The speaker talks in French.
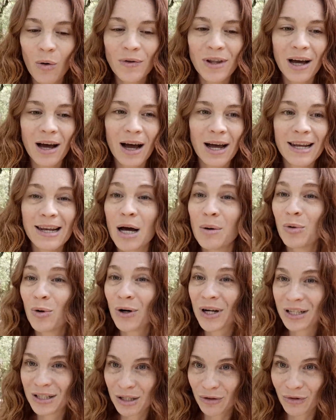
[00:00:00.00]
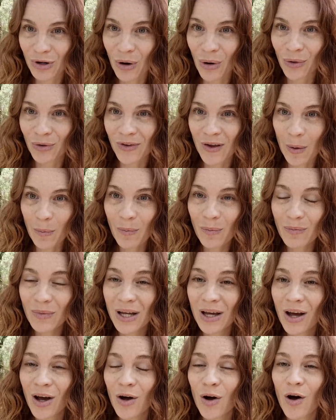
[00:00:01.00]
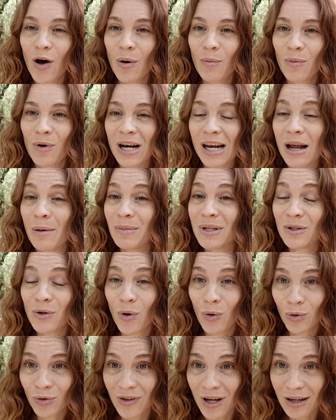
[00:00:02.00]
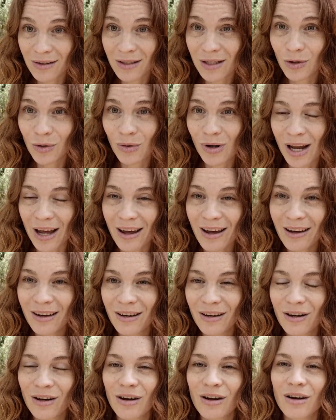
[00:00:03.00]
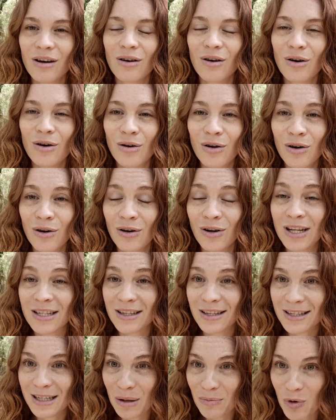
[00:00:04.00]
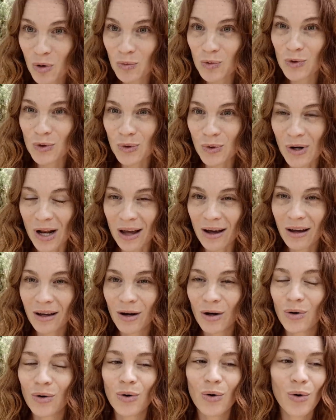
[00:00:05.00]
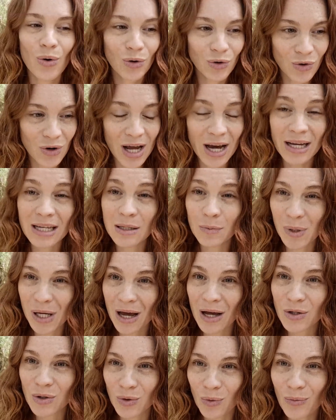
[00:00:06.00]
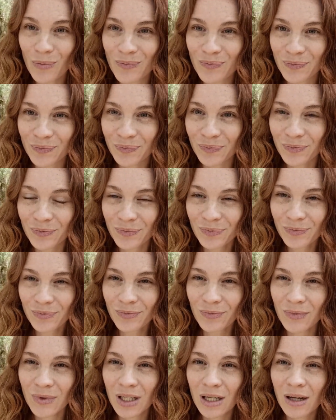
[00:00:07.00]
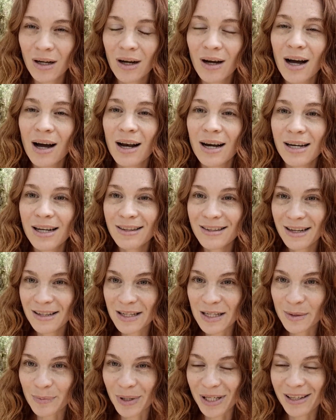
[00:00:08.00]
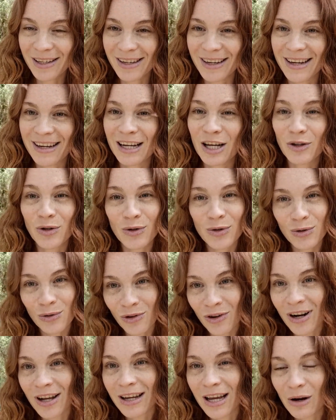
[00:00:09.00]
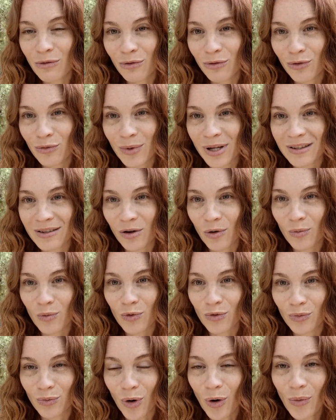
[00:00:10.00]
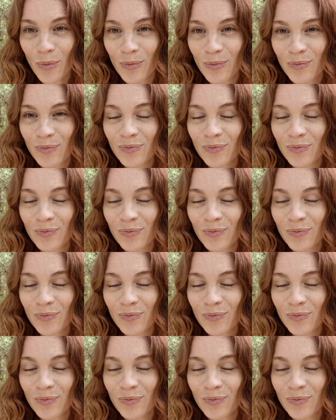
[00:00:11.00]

On a élaboré différents thèmes, comme la mise en route articulaire, les étirements musculaires, le rôle de la respiration, l'état d'esprit et l'intention dans laquelle vous vous mettez en mouvement,